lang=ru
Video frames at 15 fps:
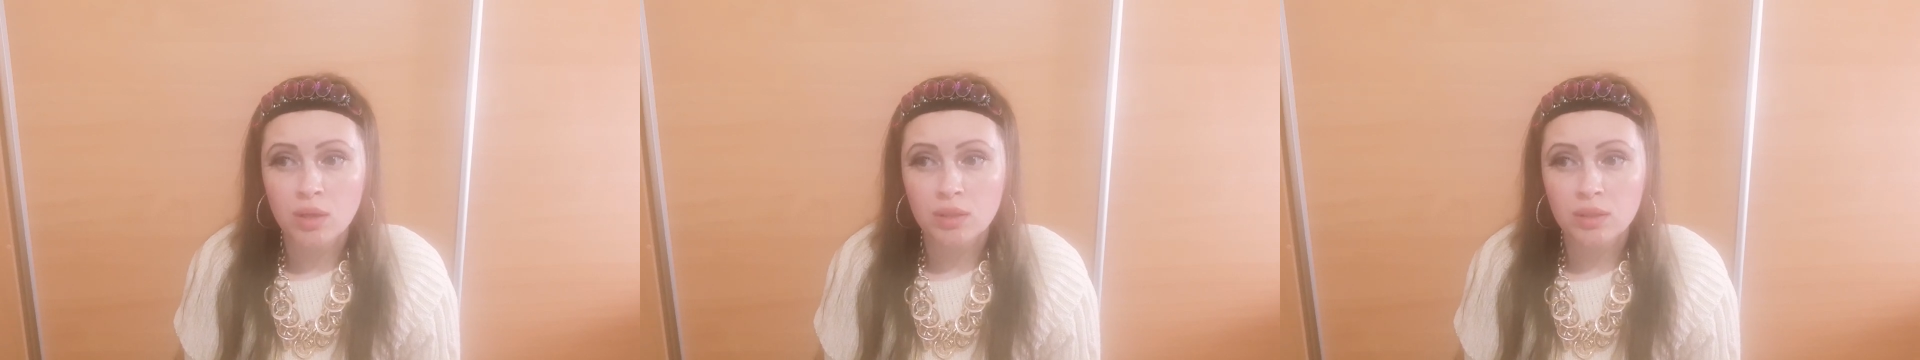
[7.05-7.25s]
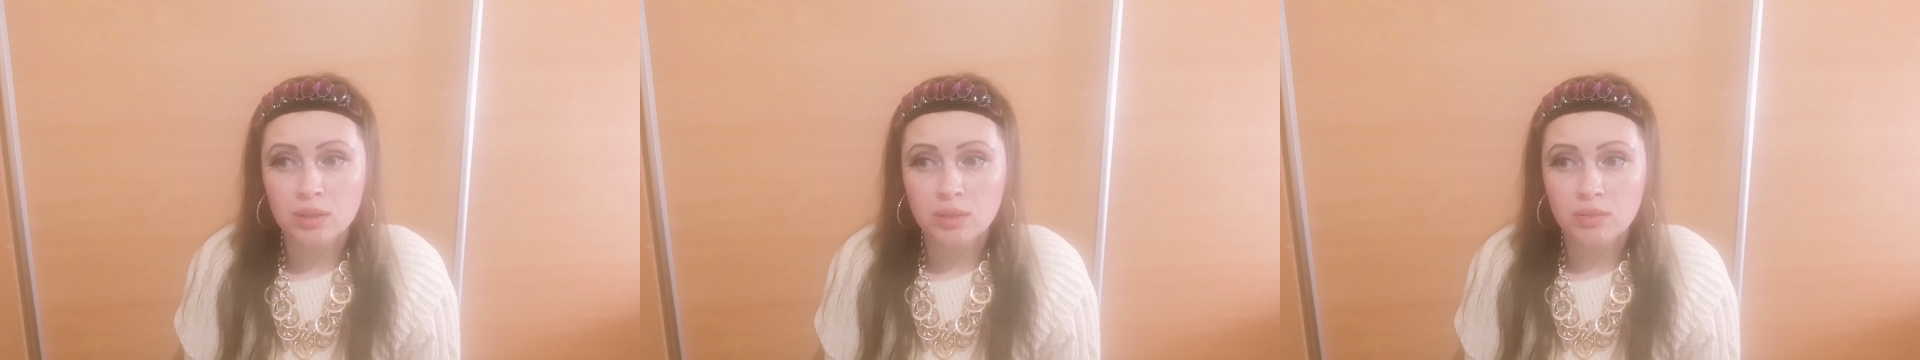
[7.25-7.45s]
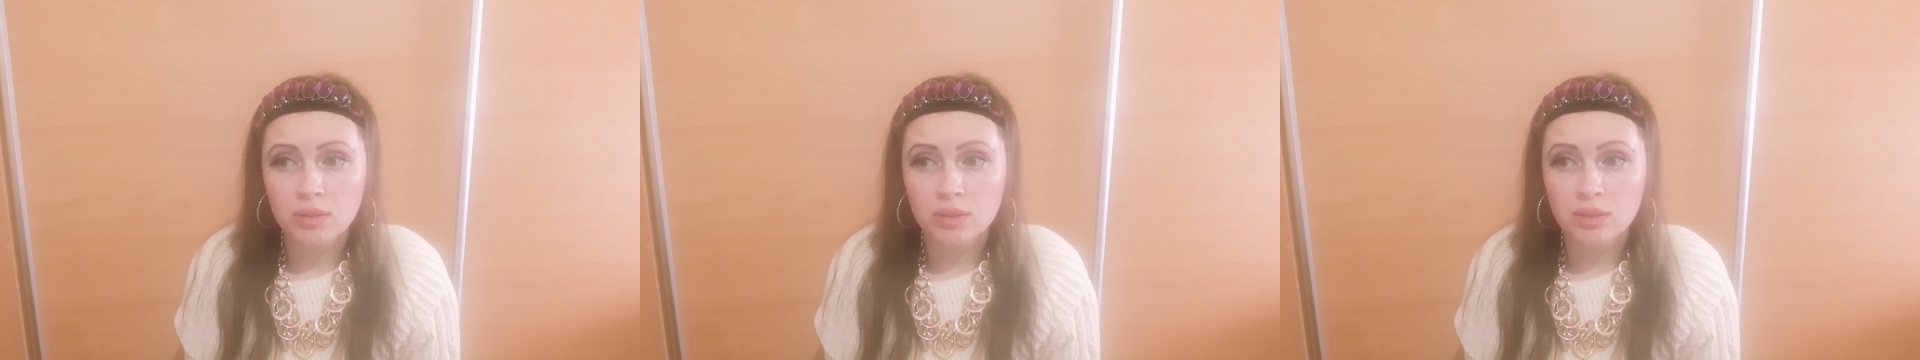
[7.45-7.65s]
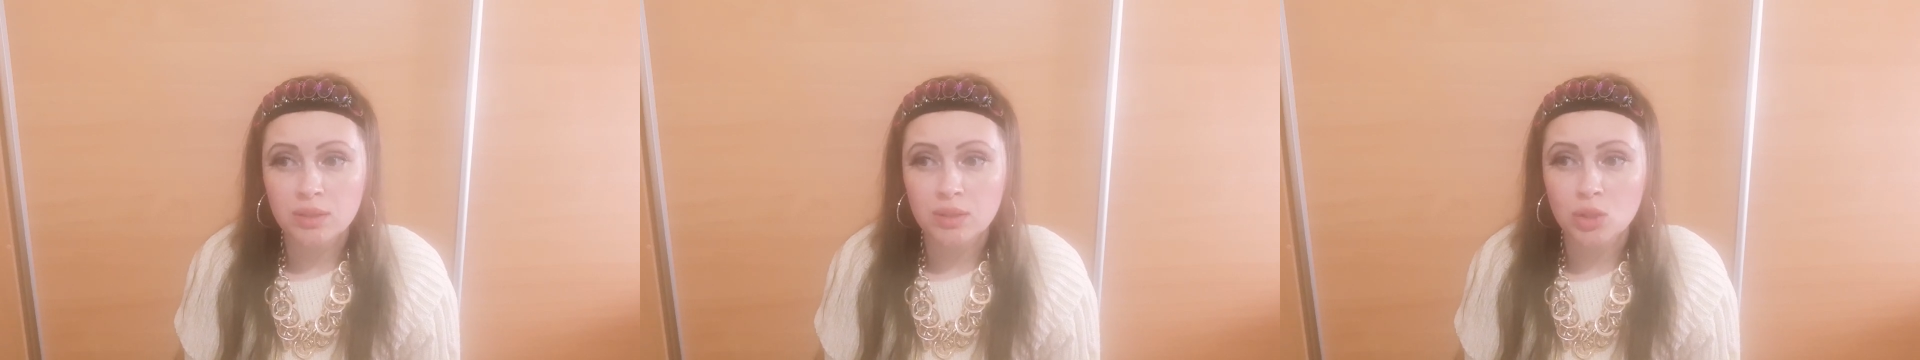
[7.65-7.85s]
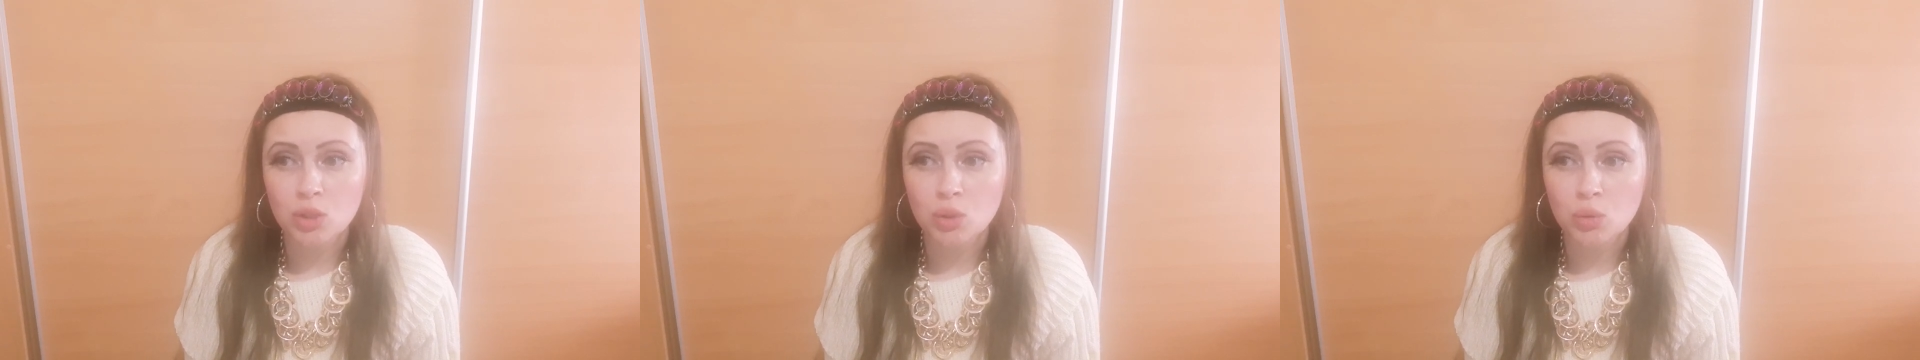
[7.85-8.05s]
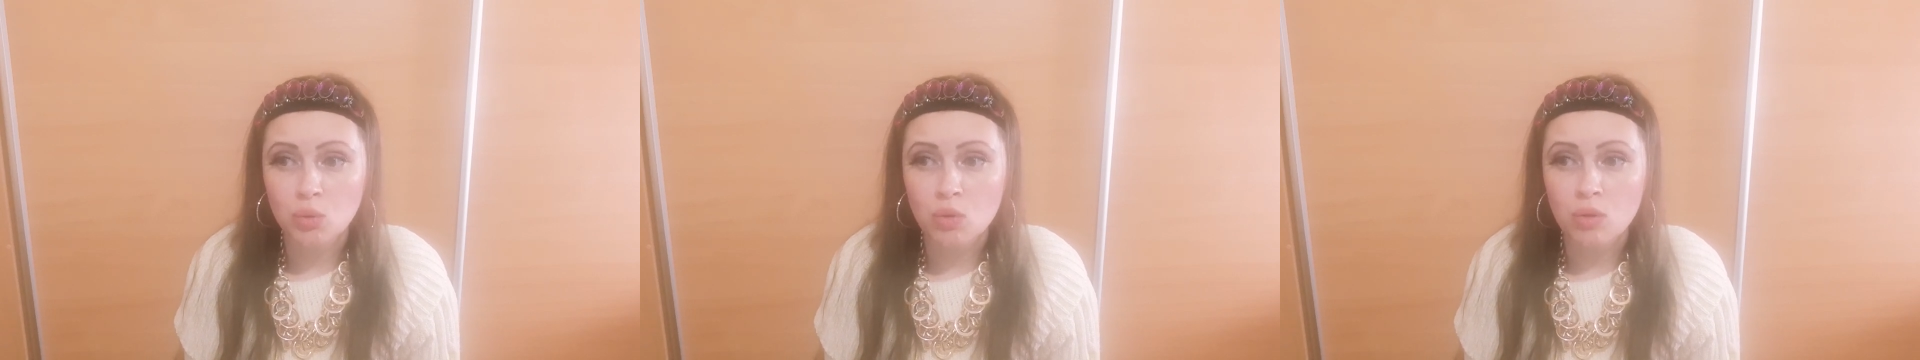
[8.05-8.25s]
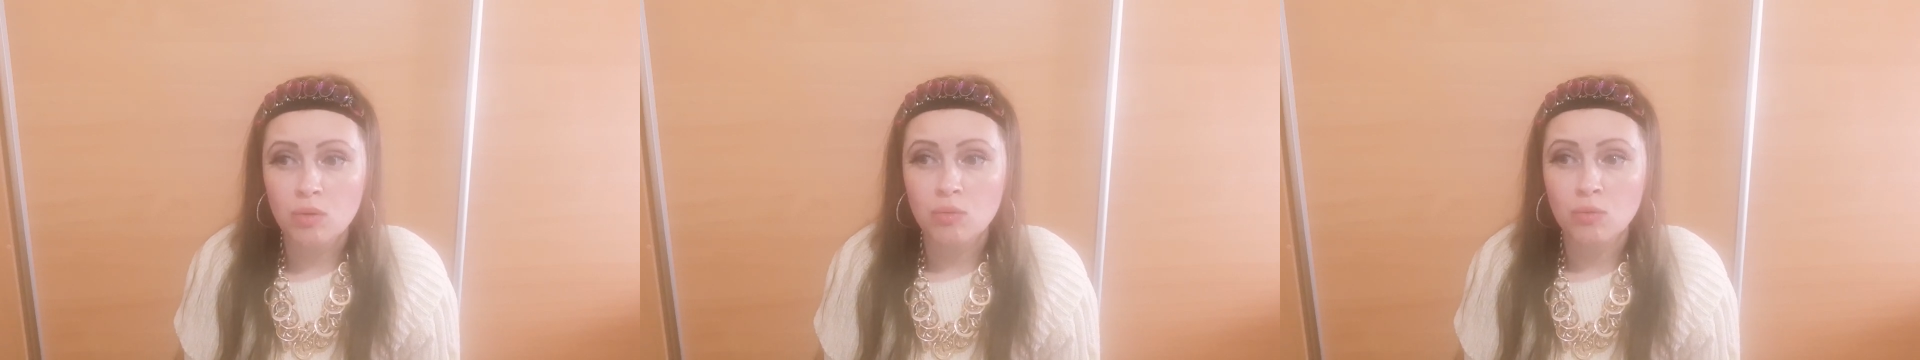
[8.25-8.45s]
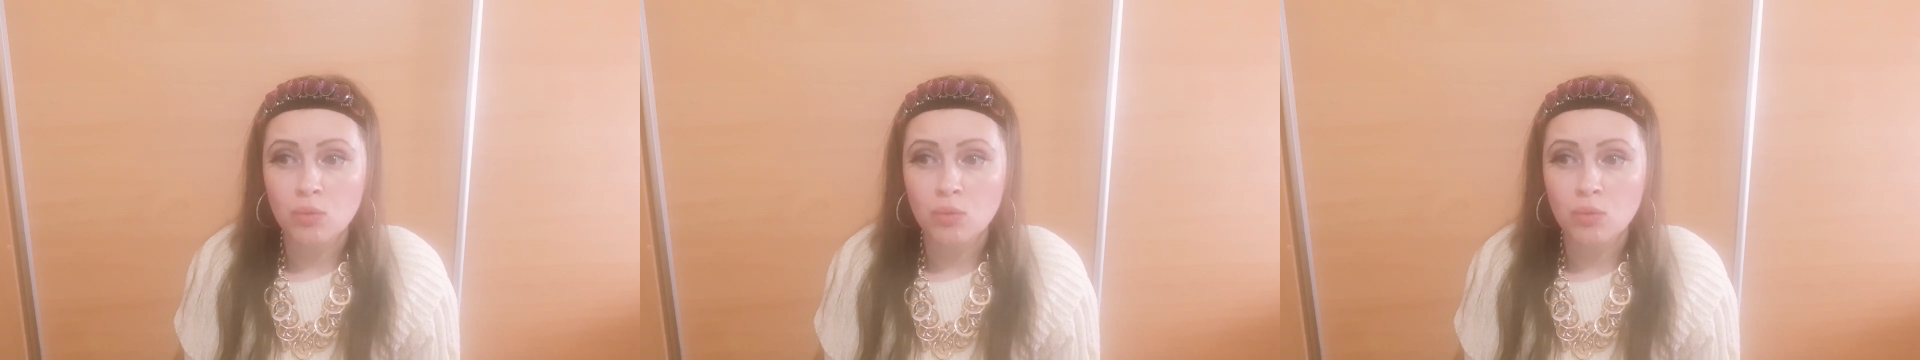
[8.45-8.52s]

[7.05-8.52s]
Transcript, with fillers: Известно, что в